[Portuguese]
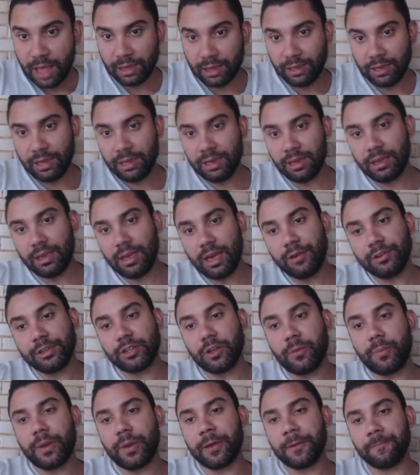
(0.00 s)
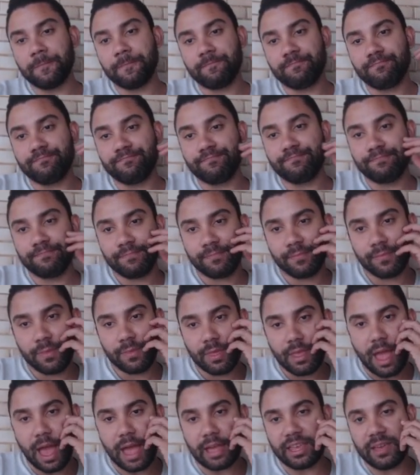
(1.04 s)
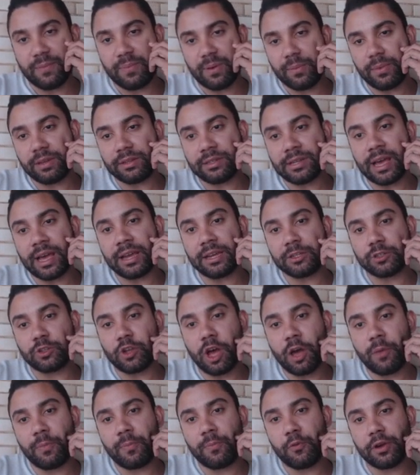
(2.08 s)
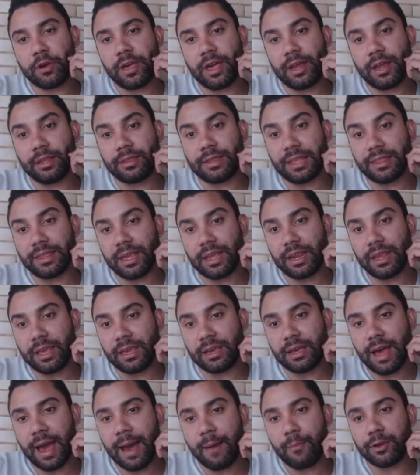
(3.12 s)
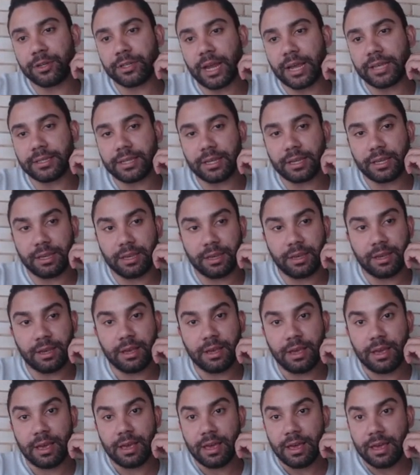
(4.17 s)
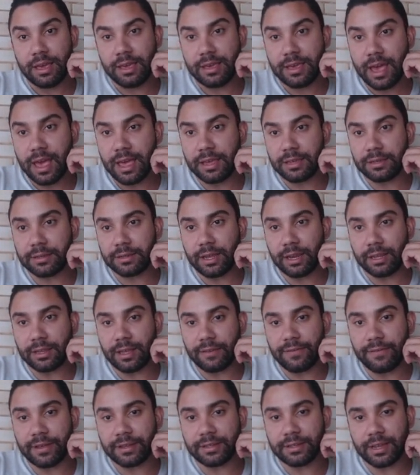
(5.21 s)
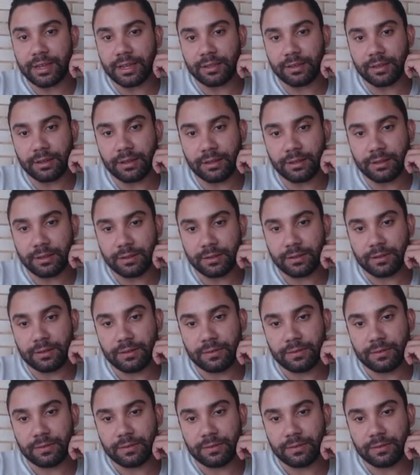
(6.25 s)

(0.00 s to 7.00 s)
Aqui, eu estopei. Aqui, para mim, já era stop, porque ele tenderia a buscar isso aqui. E é isso que ele está fazendo.